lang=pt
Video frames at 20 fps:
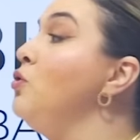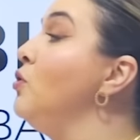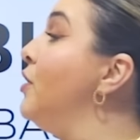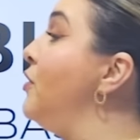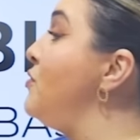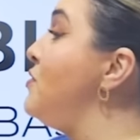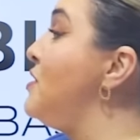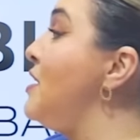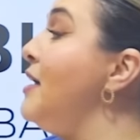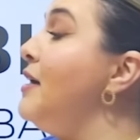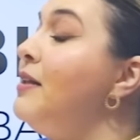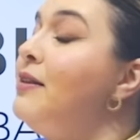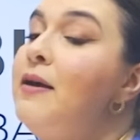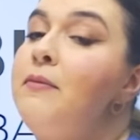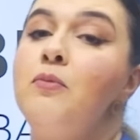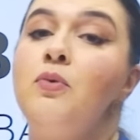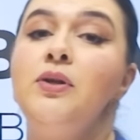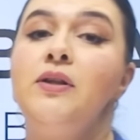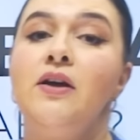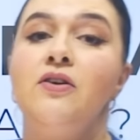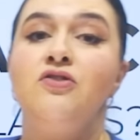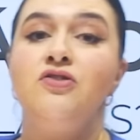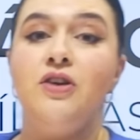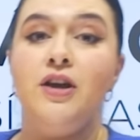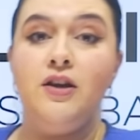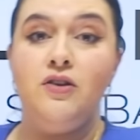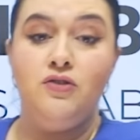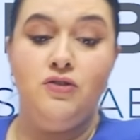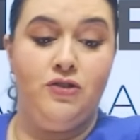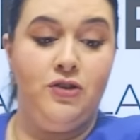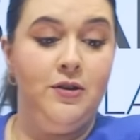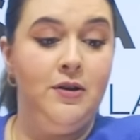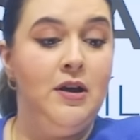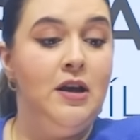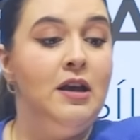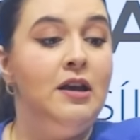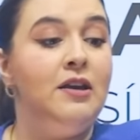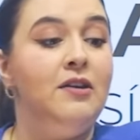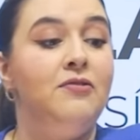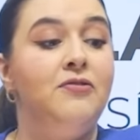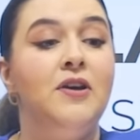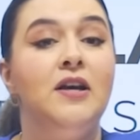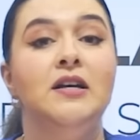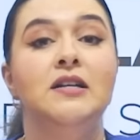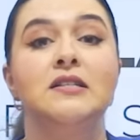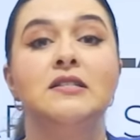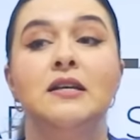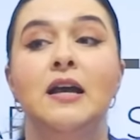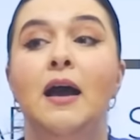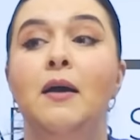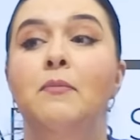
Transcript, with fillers: que eu sei que tem muita gente que fica assim, ai,